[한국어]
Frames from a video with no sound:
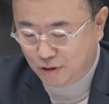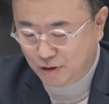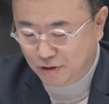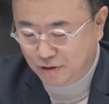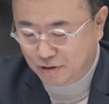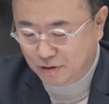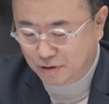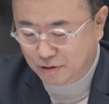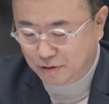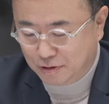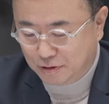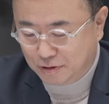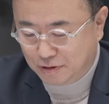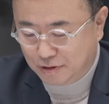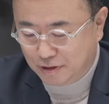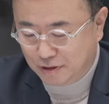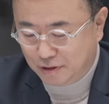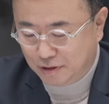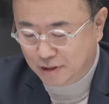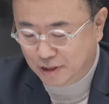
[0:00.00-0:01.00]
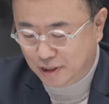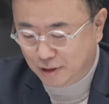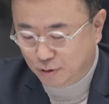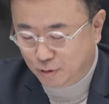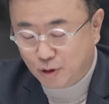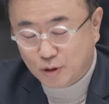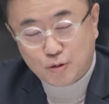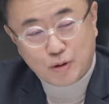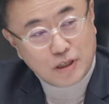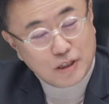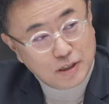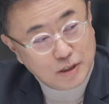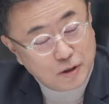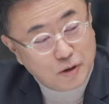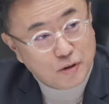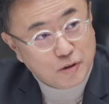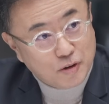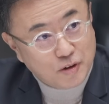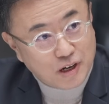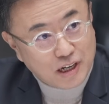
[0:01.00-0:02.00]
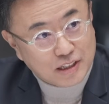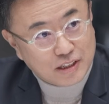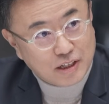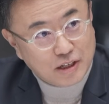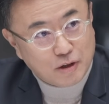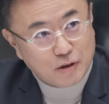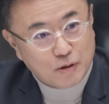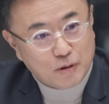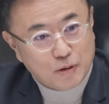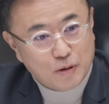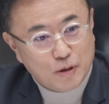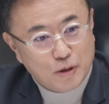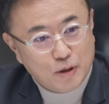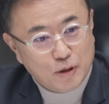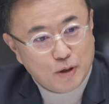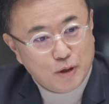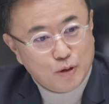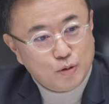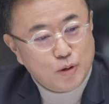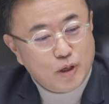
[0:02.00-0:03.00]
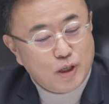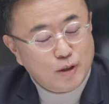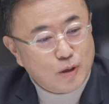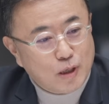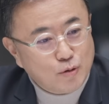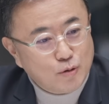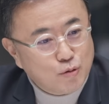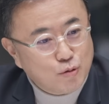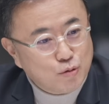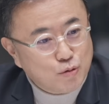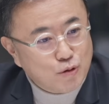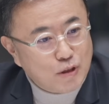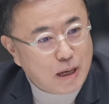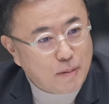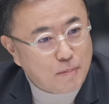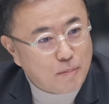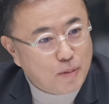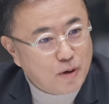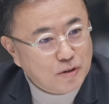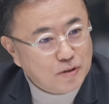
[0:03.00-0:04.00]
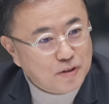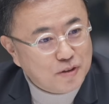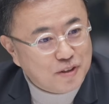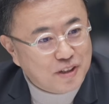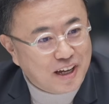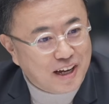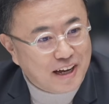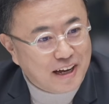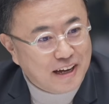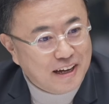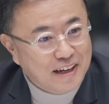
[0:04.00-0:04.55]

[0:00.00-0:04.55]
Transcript: 의원은 이제 최소한 이런 것 같아요. 최소한 술은 안 먹는다.